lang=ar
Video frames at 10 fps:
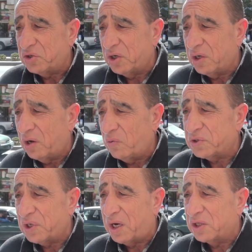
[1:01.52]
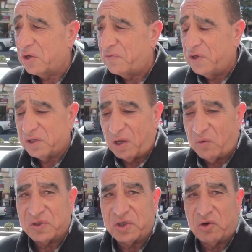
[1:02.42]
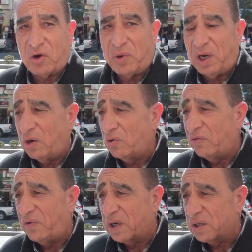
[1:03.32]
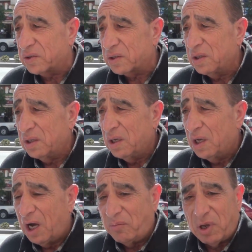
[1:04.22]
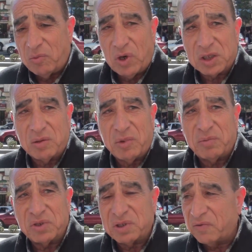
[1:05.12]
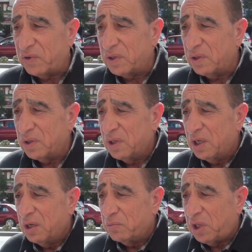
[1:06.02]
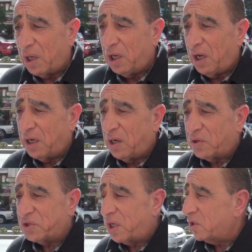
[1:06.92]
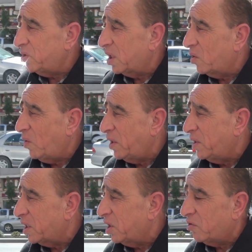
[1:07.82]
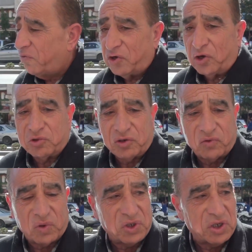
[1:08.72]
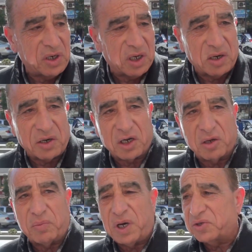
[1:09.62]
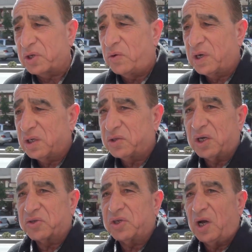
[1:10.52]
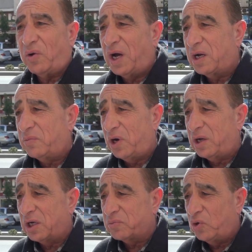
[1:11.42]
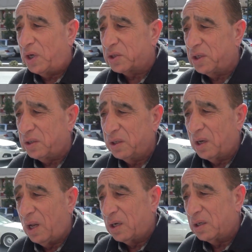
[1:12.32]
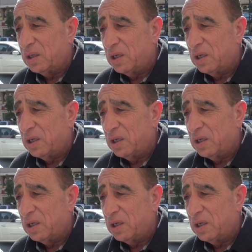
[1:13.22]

شيء الوزارة تفيد الوزير وما حوله فقط أما المواطن ما بيستفيد بدليل عنا وزارة نقل وعنا غيره في يوم شفت وزير نقل ركب باص أو أخذ تاكسي أو عانى معاناة مواطن لا